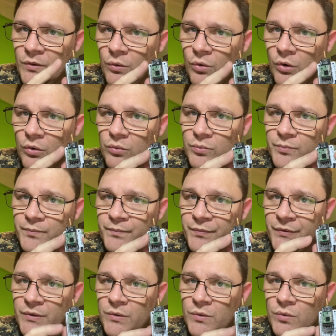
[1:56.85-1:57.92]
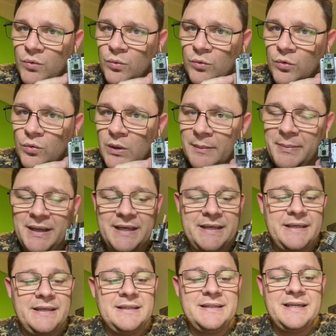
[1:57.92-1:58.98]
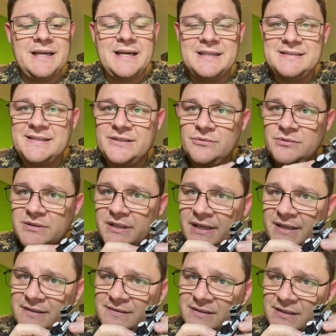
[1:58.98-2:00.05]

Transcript: Com o, a plaquinha DK03